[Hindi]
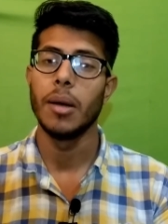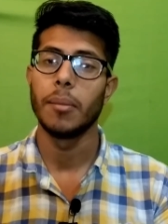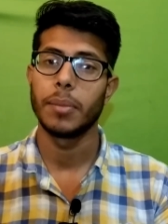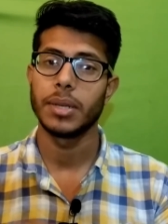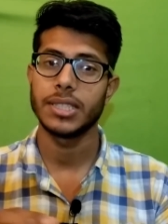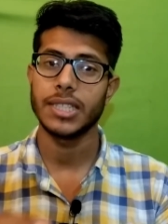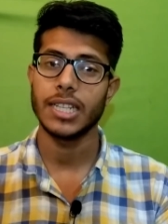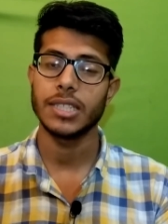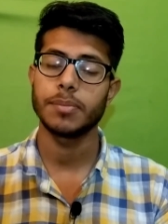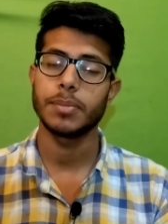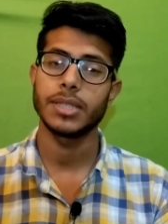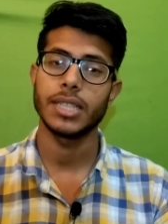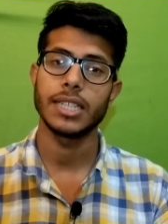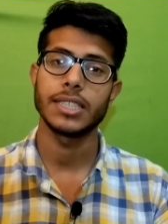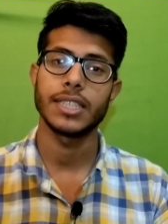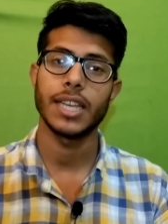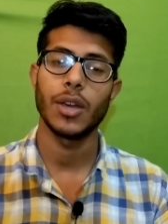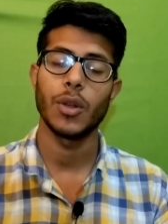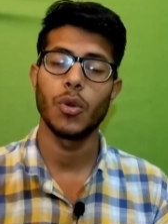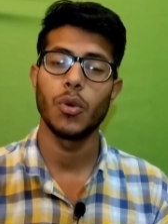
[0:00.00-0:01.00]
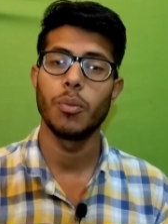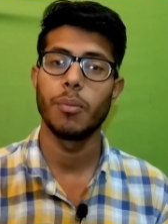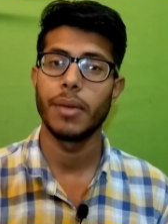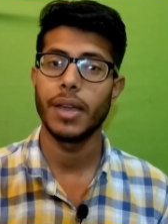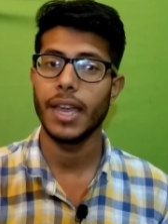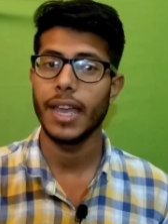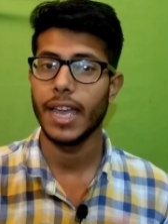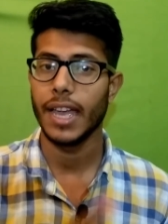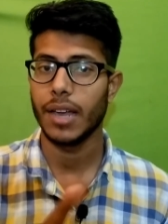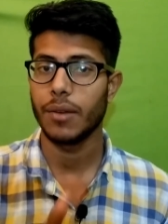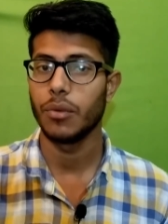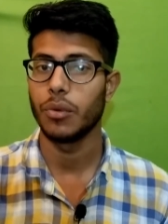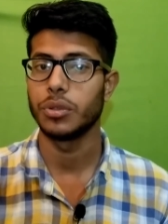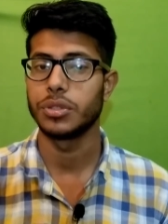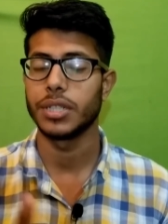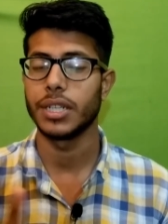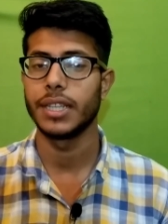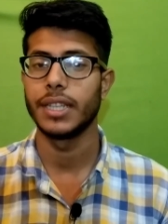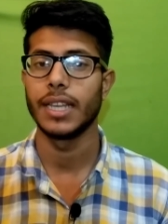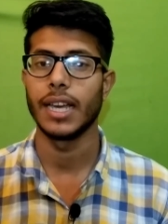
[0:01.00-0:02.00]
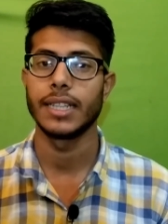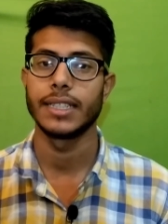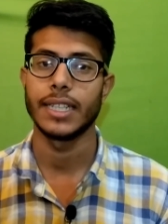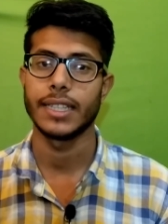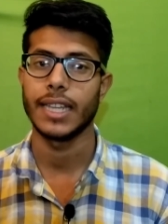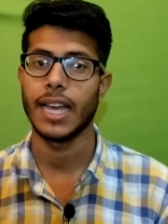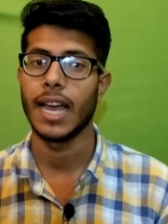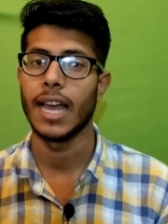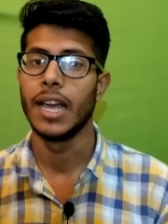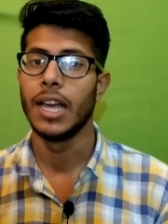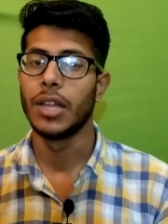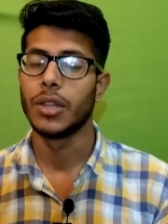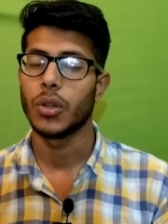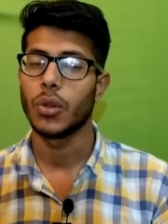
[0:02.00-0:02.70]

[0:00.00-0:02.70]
पचास पचास के रूम में एक वोचर दिया जाता है